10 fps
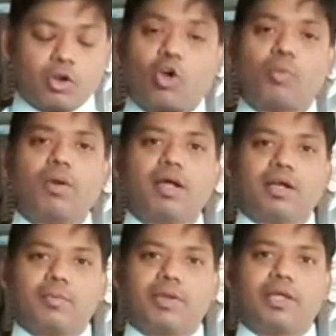நார்மலாக
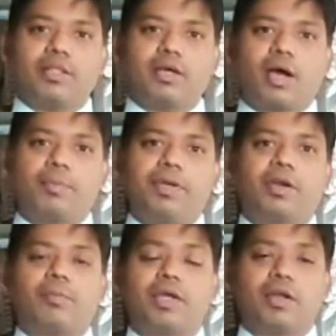இருக்க முடியாது
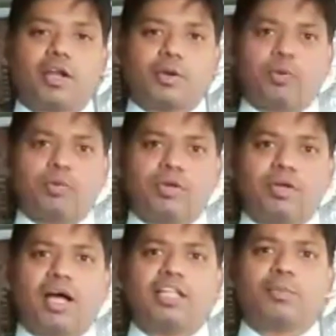அப்படின்ற பயம் எல்லாருக்குமே உண்டு
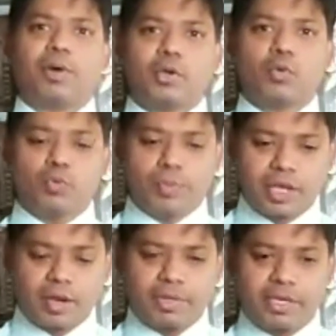அந்த பயம்
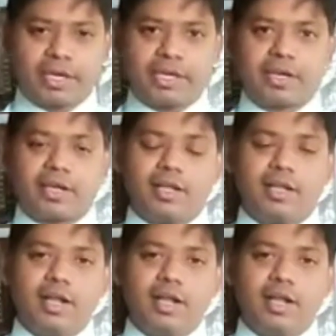உண்மையாக அப்படின்னு கேட்டிங்கன்னா